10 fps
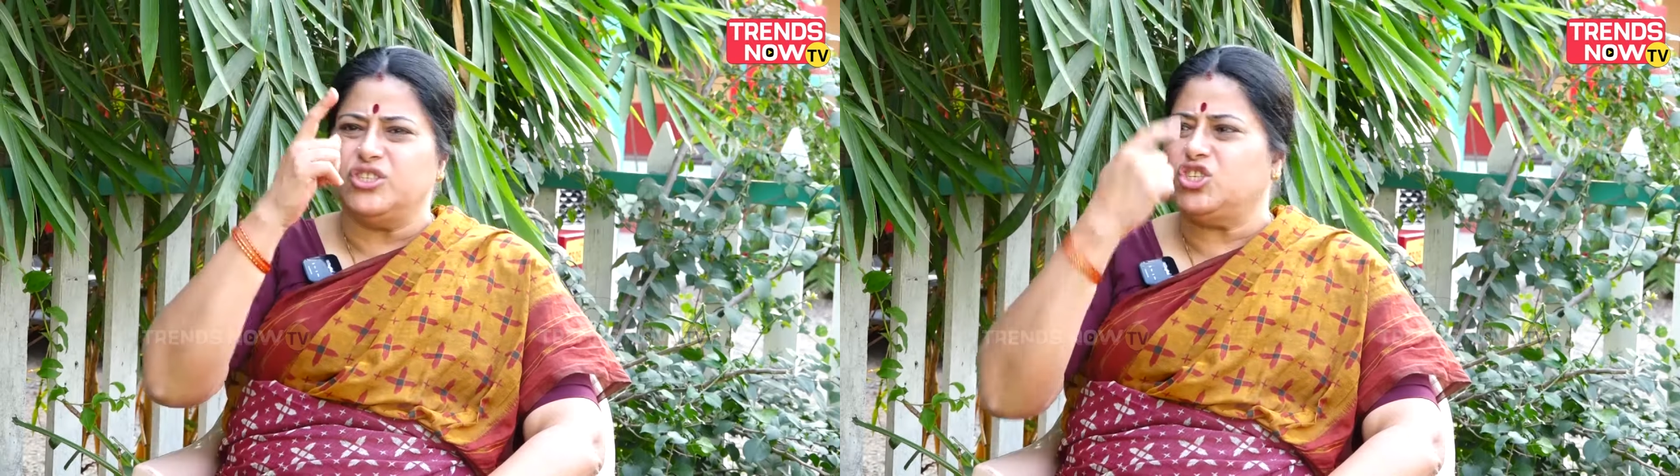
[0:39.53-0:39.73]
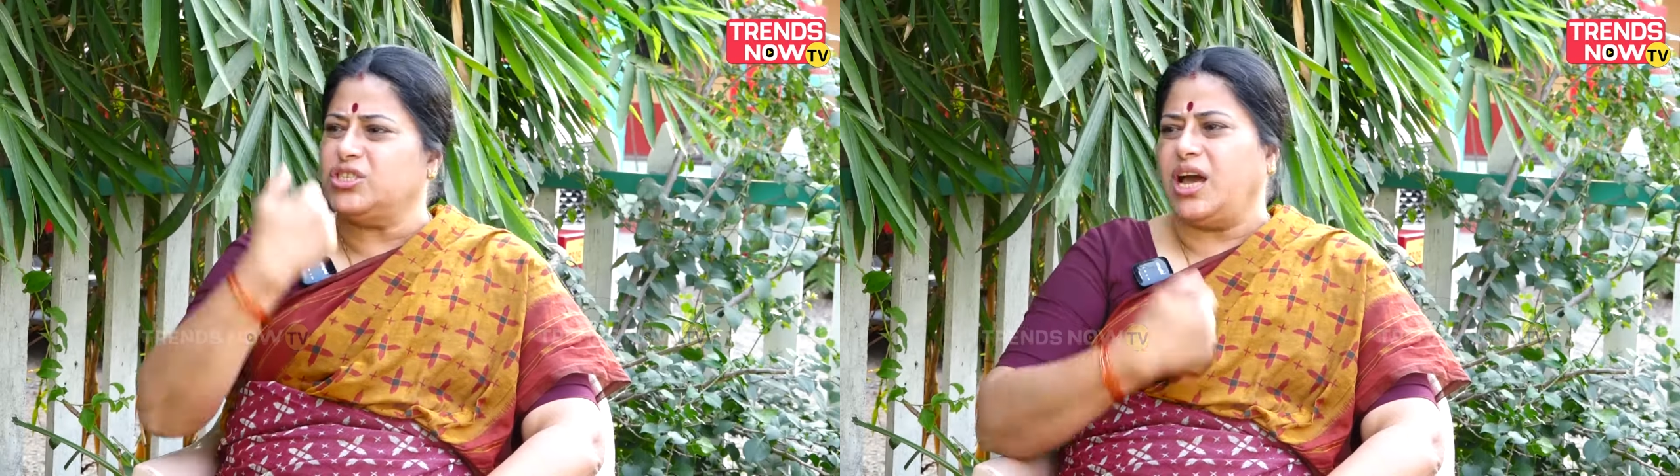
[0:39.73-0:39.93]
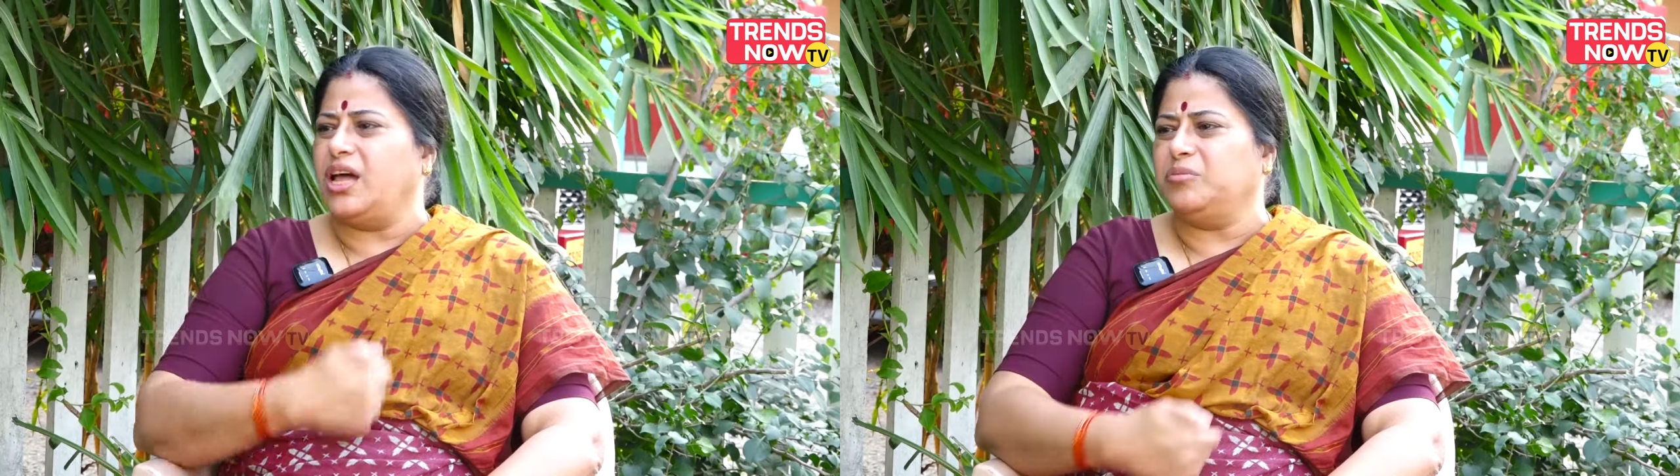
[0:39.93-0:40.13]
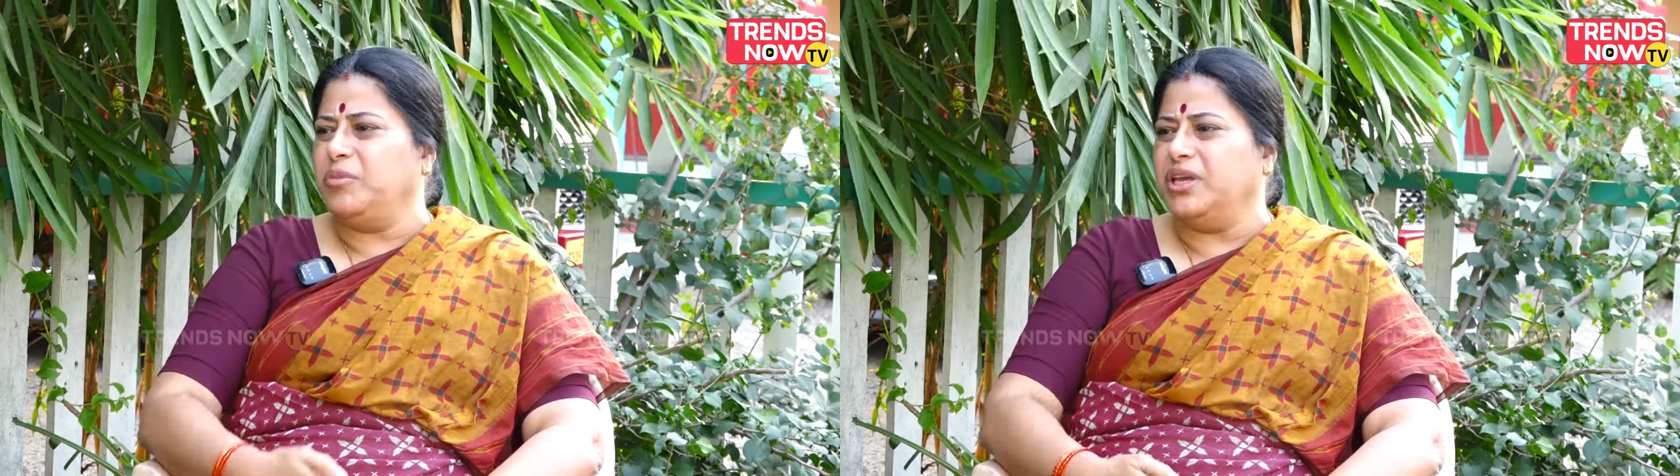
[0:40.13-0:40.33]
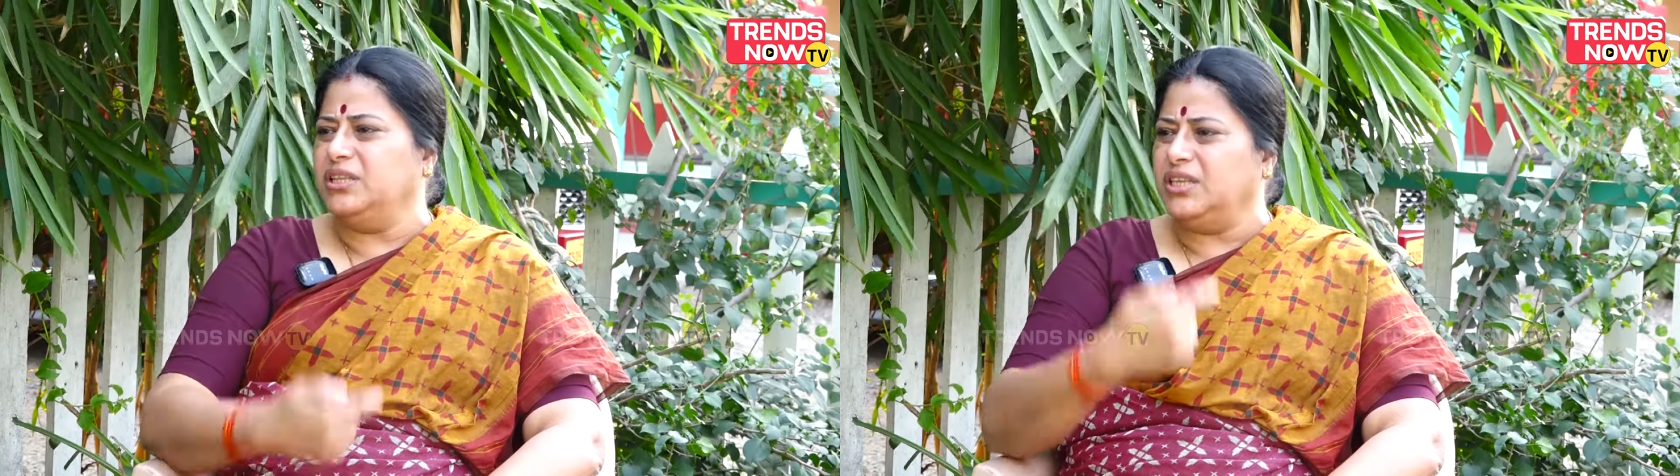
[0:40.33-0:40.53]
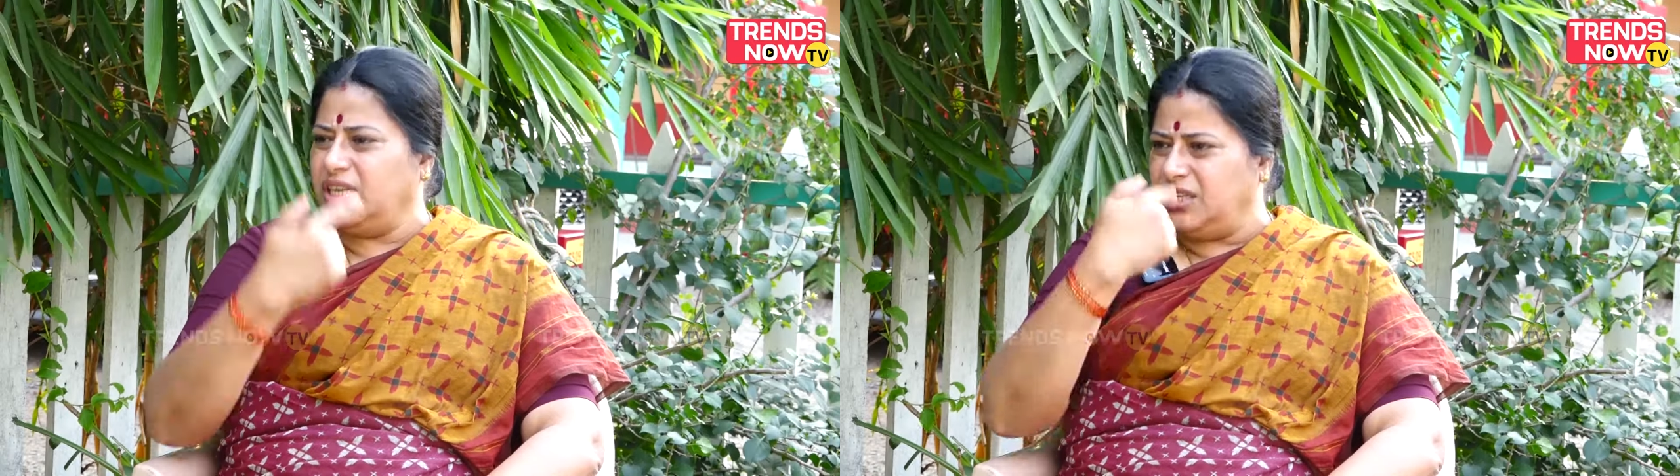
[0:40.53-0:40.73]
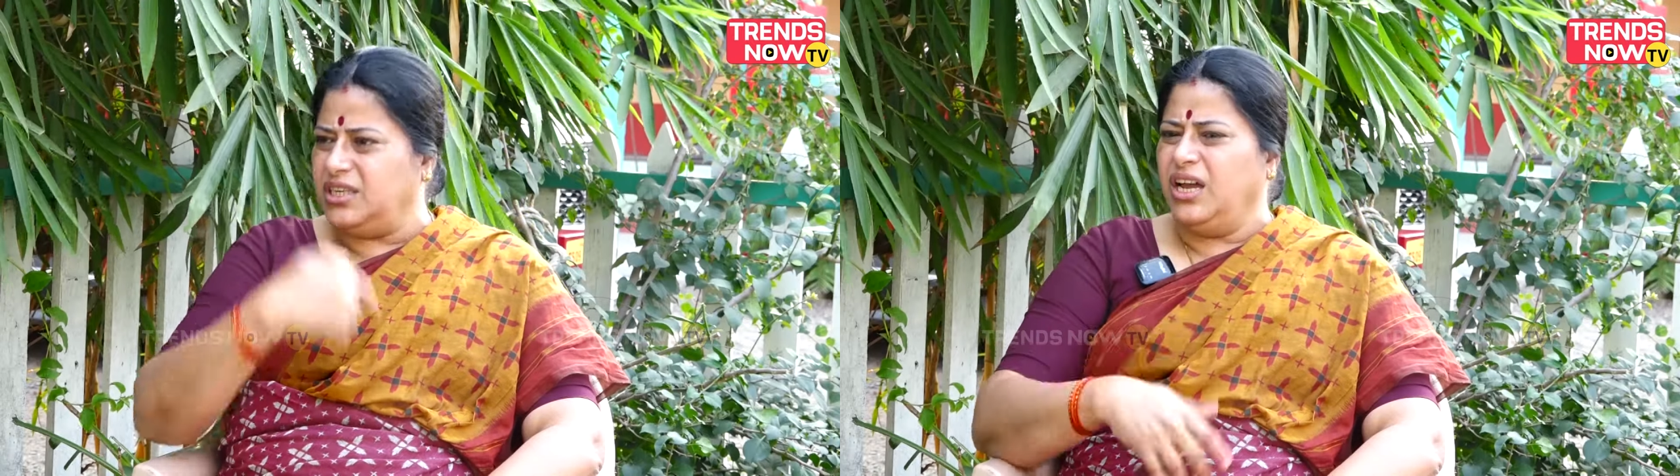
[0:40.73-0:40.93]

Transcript: ఇచ్చిన ఆత్మ ఇది ఈ